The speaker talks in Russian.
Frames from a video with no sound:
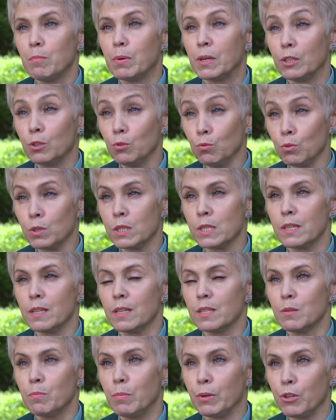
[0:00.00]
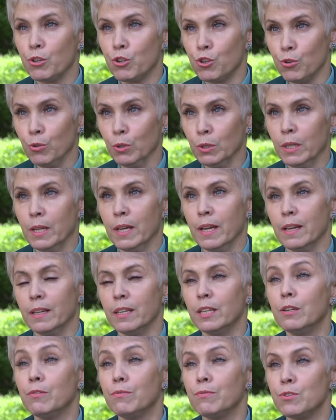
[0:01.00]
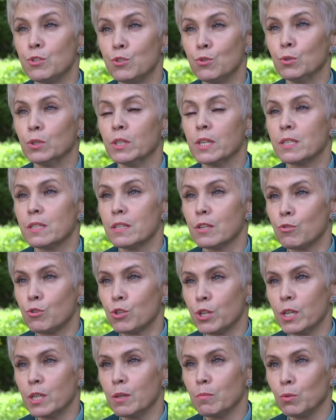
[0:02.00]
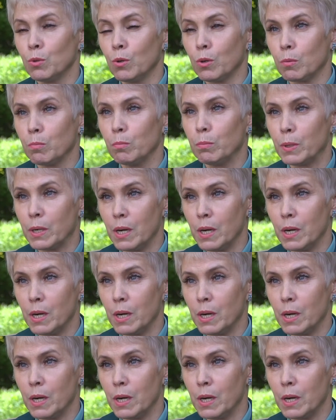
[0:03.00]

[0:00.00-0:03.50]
продукция запрещенная или ввезенная с нарушением норм